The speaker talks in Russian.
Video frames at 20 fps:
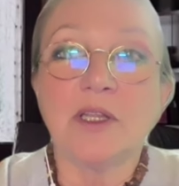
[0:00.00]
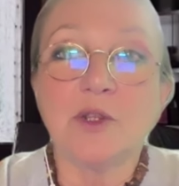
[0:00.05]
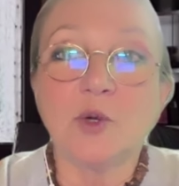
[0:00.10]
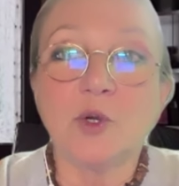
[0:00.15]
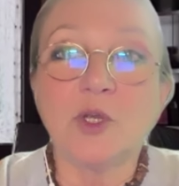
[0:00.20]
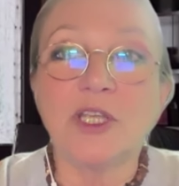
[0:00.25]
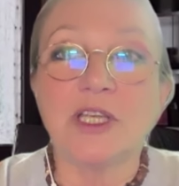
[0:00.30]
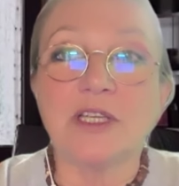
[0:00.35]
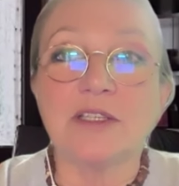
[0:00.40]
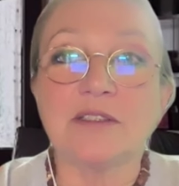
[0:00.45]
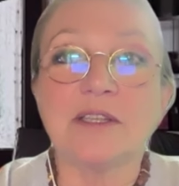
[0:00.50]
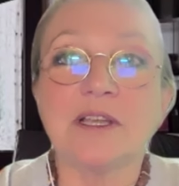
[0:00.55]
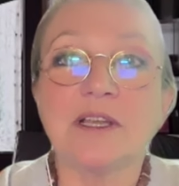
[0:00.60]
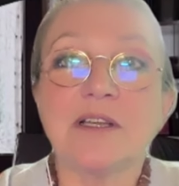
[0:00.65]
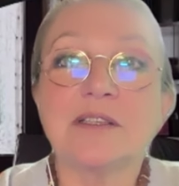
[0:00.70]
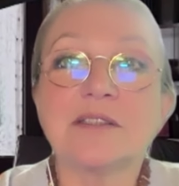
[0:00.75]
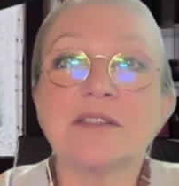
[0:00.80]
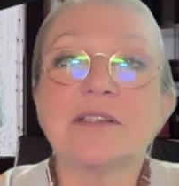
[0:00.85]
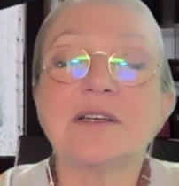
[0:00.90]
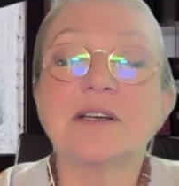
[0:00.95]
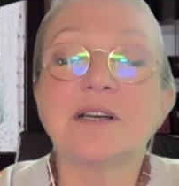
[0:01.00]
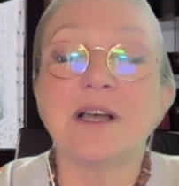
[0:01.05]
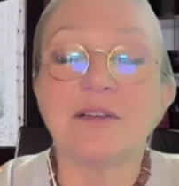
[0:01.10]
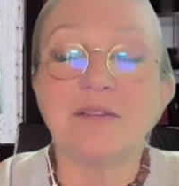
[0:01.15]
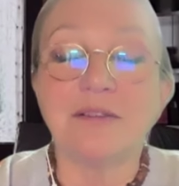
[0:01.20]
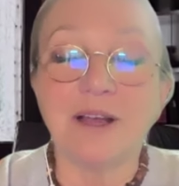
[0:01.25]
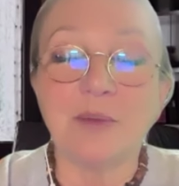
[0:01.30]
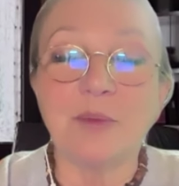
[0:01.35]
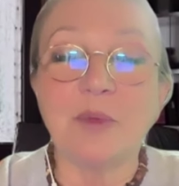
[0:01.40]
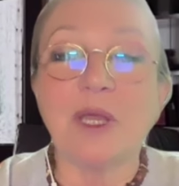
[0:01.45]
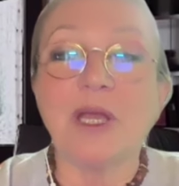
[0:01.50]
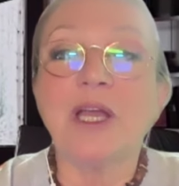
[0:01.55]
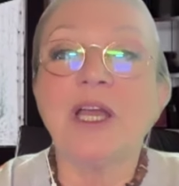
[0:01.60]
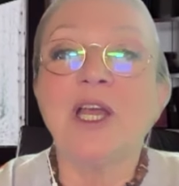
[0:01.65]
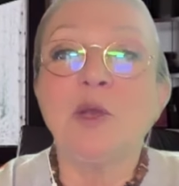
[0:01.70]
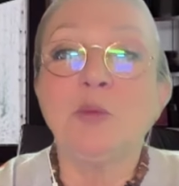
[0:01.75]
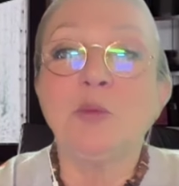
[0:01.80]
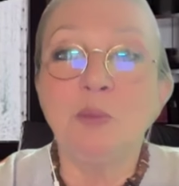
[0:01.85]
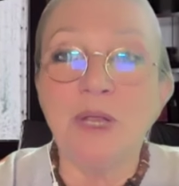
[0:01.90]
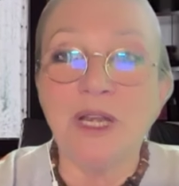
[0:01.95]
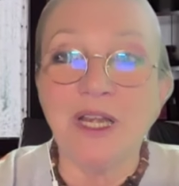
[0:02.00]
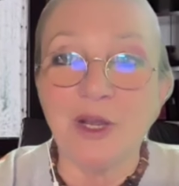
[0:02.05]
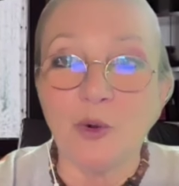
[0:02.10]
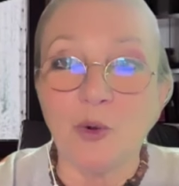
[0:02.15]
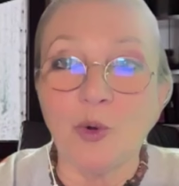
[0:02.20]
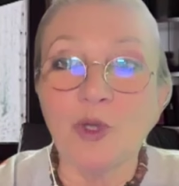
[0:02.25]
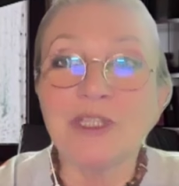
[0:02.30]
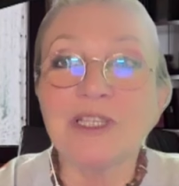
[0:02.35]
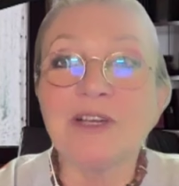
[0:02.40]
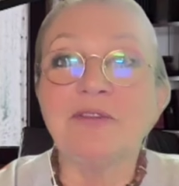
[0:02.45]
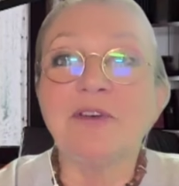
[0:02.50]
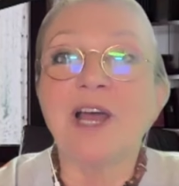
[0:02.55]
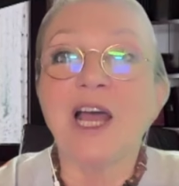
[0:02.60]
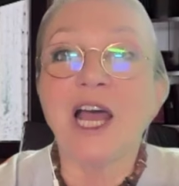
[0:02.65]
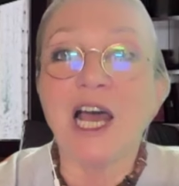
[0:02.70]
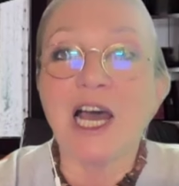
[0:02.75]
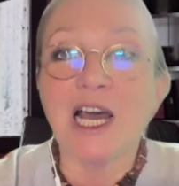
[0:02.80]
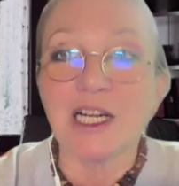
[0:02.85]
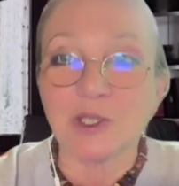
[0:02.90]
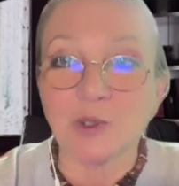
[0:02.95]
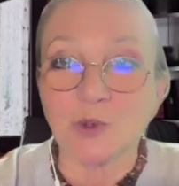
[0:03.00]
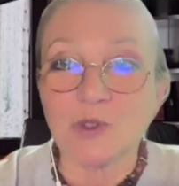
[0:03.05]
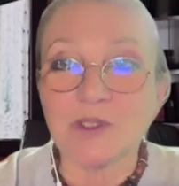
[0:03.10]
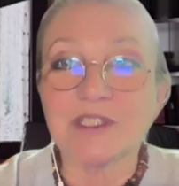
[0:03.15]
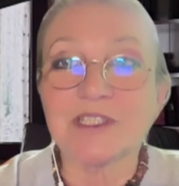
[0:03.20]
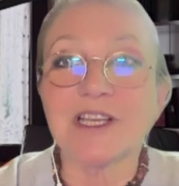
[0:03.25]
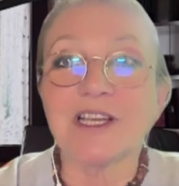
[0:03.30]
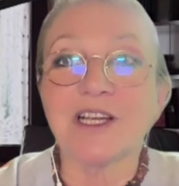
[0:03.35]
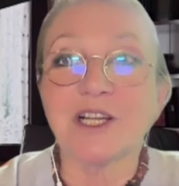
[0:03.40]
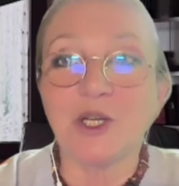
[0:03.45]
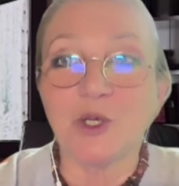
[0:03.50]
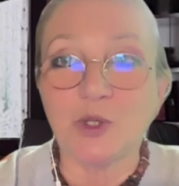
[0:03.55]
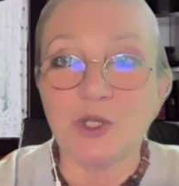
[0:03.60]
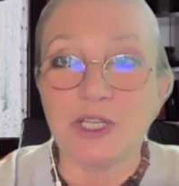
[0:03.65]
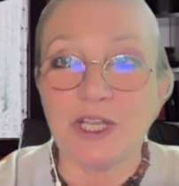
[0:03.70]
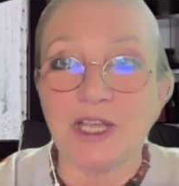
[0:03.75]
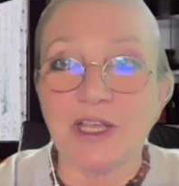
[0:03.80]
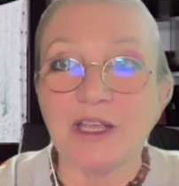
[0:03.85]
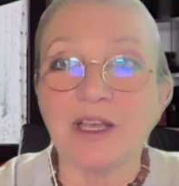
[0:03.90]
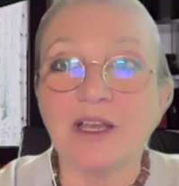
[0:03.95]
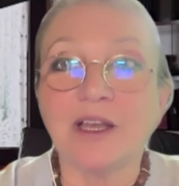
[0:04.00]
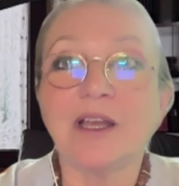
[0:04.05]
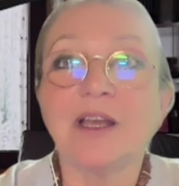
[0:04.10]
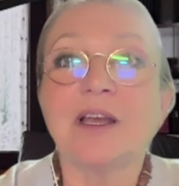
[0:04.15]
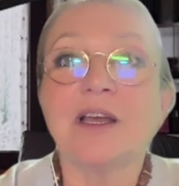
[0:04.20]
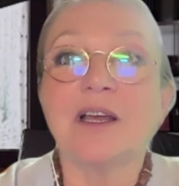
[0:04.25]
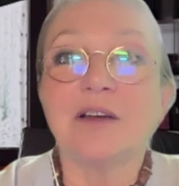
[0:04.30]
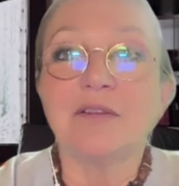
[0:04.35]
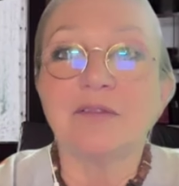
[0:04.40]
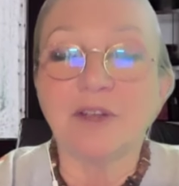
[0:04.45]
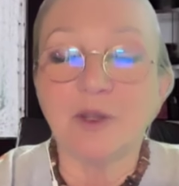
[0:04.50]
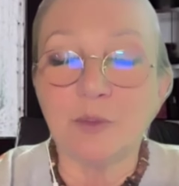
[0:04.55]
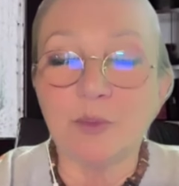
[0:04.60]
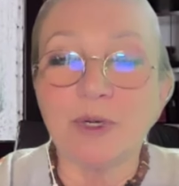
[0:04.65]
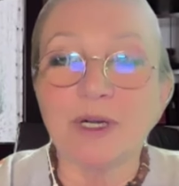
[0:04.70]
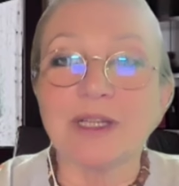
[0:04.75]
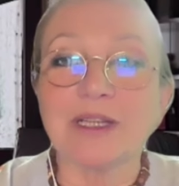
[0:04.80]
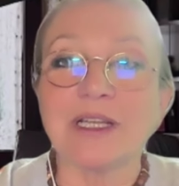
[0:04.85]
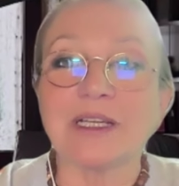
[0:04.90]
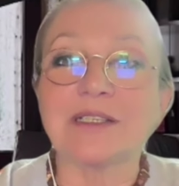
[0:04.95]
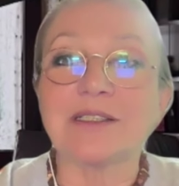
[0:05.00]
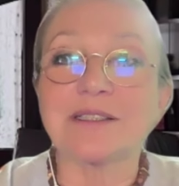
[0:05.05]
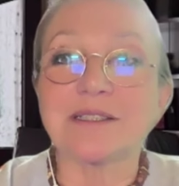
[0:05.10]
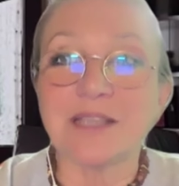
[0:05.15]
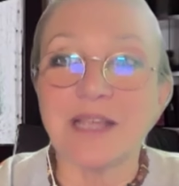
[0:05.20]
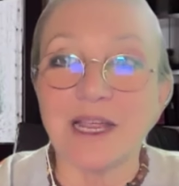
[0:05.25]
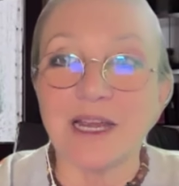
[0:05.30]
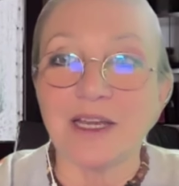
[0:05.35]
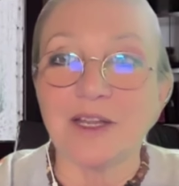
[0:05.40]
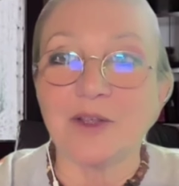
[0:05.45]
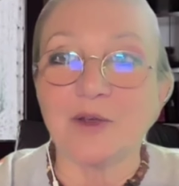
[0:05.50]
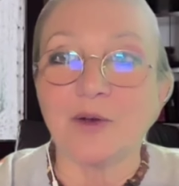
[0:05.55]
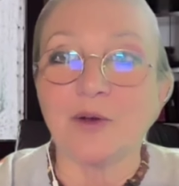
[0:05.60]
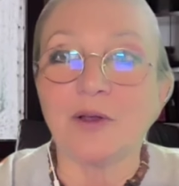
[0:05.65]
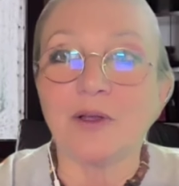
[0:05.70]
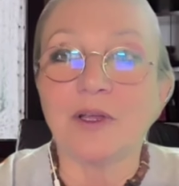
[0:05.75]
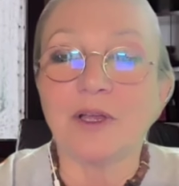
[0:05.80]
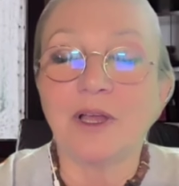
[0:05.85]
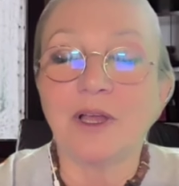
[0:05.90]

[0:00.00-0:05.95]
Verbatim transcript: то есть с головами миллионов русских людей, выбранных целью.